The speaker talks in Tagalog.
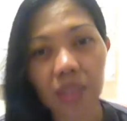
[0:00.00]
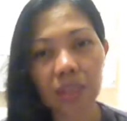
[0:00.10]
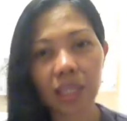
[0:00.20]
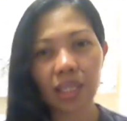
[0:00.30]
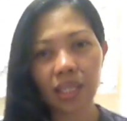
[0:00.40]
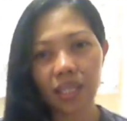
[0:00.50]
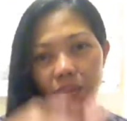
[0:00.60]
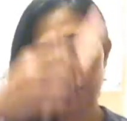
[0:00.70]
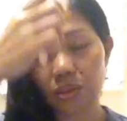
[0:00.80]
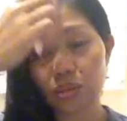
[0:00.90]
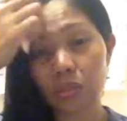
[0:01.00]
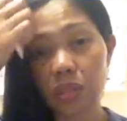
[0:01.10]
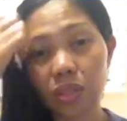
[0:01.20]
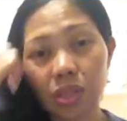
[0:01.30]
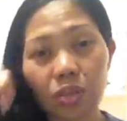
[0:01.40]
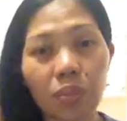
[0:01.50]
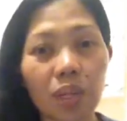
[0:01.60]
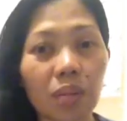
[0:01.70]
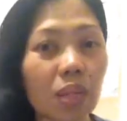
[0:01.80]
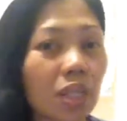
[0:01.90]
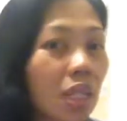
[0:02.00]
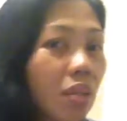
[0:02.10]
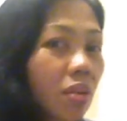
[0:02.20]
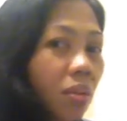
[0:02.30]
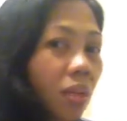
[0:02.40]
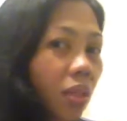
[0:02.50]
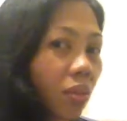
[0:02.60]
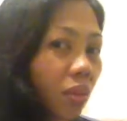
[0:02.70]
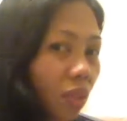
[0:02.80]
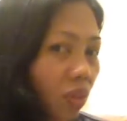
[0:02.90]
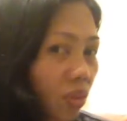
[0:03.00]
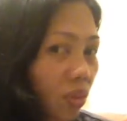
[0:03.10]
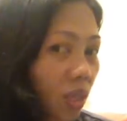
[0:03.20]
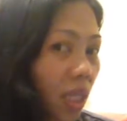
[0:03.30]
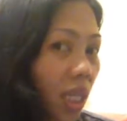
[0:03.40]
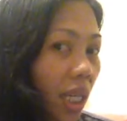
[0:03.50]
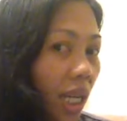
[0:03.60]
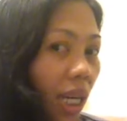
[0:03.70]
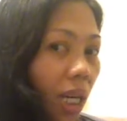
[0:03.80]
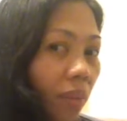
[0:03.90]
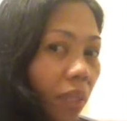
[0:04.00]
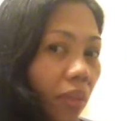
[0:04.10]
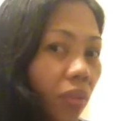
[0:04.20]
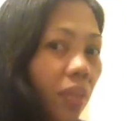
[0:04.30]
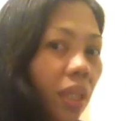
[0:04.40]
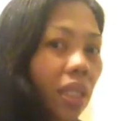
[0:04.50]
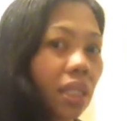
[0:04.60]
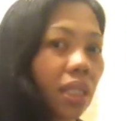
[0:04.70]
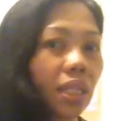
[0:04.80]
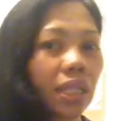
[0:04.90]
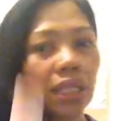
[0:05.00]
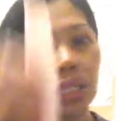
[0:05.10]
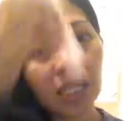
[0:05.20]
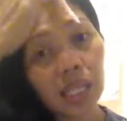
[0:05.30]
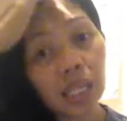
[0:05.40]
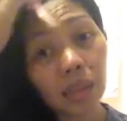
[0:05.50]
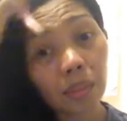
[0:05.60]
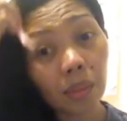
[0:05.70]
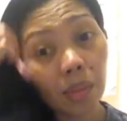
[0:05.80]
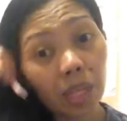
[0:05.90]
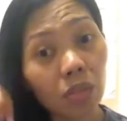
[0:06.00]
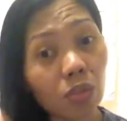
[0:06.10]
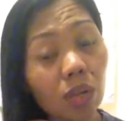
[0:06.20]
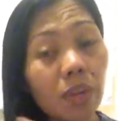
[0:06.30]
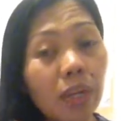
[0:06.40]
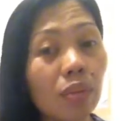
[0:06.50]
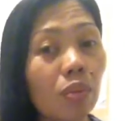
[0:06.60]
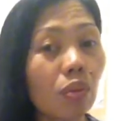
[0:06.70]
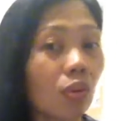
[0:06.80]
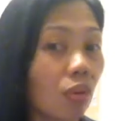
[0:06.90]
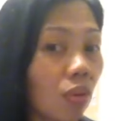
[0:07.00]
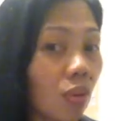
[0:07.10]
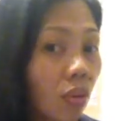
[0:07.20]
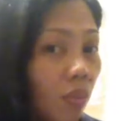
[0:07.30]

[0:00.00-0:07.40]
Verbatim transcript: Kaya ginawa ko itong video ito para ma-share ko naman kung ano yung kaalaman ko para sa mabilis humaba na buhok,